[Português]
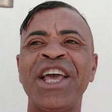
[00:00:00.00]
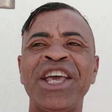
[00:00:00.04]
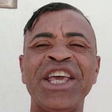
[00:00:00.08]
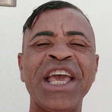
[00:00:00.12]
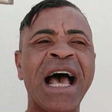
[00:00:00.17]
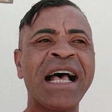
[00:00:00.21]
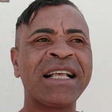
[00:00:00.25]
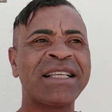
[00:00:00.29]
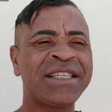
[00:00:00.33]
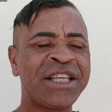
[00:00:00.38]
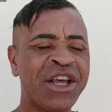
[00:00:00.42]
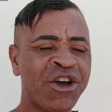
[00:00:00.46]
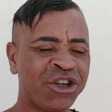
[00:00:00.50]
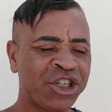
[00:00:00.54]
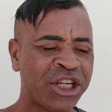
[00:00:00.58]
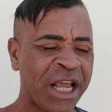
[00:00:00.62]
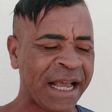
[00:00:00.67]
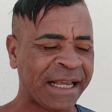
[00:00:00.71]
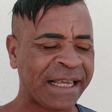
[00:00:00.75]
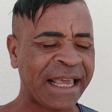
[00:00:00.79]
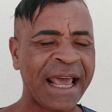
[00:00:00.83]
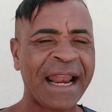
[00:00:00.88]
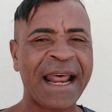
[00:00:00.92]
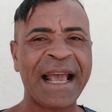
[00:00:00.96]
E assim, eu
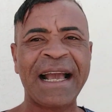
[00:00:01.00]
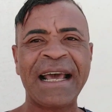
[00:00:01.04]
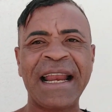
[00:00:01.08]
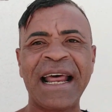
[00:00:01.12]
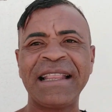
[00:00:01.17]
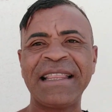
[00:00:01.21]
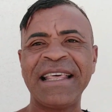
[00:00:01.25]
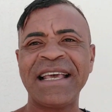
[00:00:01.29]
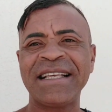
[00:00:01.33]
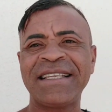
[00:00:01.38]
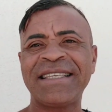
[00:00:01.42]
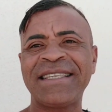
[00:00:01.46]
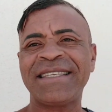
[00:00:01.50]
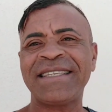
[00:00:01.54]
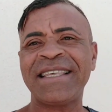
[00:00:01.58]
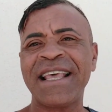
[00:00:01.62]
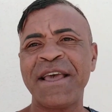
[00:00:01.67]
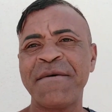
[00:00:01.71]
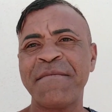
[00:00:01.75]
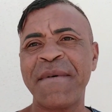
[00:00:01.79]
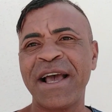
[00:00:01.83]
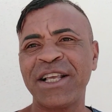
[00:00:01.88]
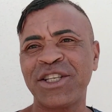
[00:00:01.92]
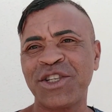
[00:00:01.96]
já quero
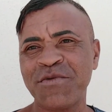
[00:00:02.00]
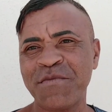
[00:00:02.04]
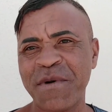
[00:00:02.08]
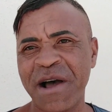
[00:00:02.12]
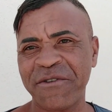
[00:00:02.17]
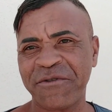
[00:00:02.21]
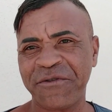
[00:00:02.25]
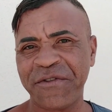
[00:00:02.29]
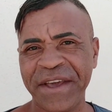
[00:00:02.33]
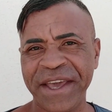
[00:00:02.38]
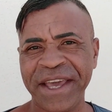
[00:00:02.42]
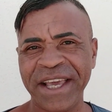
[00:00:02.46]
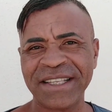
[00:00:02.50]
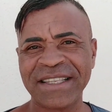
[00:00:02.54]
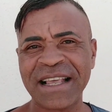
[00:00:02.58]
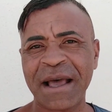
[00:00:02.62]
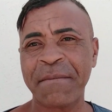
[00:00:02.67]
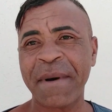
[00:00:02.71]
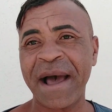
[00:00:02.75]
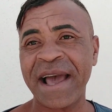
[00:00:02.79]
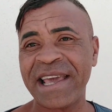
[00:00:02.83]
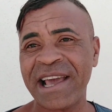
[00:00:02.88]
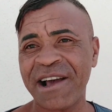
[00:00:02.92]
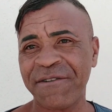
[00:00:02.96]
agradecer mais uma vez
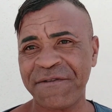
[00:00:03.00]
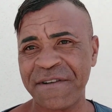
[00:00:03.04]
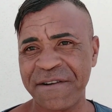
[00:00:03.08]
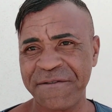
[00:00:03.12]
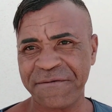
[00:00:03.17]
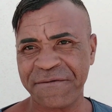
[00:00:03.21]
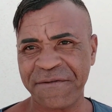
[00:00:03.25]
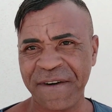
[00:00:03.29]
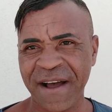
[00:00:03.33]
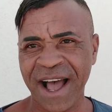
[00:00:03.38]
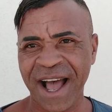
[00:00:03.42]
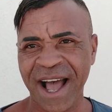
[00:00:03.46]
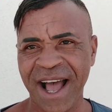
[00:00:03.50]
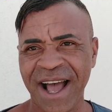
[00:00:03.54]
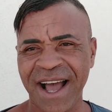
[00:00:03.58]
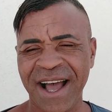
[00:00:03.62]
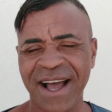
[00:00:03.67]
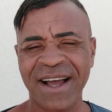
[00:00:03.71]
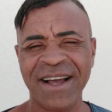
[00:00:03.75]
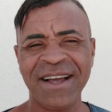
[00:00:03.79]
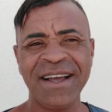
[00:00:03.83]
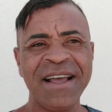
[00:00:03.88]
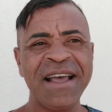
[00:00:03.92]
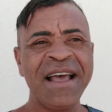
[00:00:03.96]
a Bahia
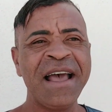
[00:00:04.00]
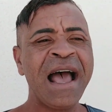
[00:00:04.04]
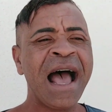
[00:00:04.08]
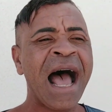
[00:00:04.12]
Fanfarra.